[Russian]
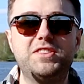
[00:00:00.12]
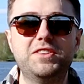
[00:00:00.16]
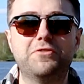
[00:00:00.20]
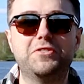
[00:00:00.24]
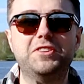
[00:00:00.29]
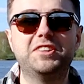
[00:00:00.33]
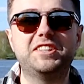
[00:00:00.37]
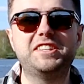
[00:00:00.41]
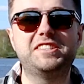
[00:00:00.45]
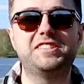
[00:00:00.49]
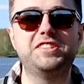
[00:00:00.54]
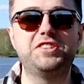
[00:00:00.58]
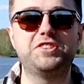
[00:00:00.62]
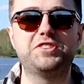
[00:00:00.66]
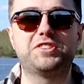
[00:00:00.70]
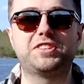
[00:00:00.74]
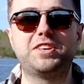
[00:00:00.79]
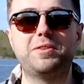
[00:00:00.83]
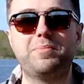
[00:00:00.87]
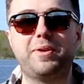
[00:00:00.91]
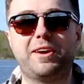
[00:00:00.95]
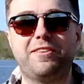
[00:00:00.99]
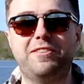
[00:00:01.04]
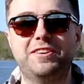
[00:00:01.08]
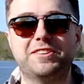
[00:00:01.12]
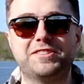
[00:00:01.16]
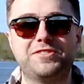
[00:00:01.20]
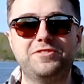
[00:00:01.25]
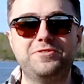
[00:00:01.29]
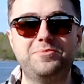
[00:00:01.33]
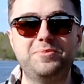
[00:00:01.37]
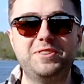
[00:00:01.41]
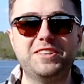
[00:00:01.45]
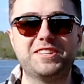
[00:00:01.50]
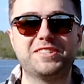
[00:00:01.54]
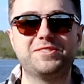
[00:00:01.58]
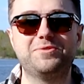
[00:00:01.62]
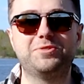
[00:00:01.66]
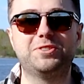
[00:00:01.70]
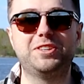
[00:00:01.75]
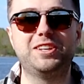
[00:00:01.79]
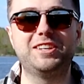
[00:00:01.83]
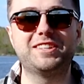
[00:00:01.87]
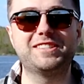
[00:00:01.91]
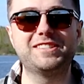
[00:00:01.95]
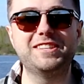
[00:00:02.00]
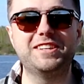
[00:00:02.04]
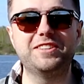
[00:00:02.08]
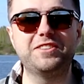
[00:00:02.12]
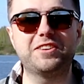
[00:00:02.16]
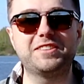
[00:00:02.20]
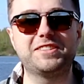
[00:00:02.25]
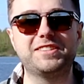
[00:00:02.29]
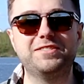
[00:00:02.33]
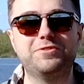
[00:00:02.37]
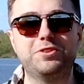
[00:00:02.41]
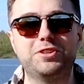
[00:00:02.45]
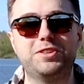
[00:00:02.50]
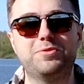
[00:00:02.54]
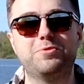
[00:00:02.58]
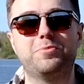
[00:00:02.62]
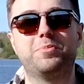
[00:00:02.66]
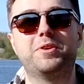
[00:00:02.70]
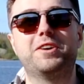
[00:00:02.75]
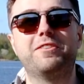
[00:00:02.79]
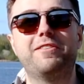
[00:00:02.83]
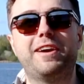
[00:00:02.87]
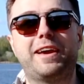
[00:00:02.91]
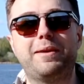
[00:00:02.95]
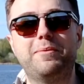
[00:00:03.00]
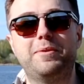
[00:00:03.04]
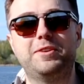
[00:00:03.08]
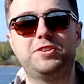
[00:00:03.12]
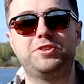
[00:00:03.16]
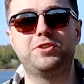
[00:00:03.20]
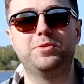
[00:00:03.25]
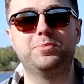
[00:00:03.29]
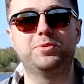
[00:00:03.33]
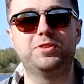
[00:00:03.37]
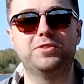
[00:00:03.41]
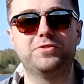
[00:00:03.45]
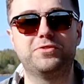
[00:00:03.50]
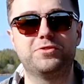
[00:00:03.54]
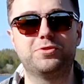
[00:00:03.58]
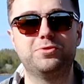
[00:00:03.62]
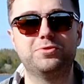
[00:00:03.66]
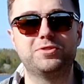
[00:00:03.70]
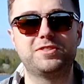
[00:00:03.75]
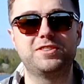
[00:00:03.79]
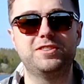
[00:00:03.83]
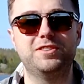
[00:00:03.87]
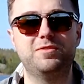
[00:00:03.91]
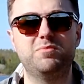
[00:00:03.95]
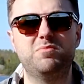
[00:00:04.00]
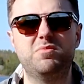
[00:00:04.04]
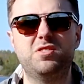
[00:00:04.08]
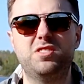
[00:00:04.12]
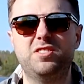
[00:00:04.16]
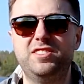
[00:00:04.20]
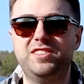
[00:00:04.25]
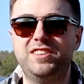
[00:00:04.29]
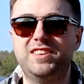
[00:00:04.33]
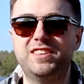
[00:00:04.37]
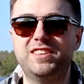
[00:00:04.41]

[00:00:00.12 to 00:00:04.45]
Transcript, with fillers: Всем фантастическое приветствие! Меня зовут Александр, и сегодня мы поговорим о чем-то вкусном, но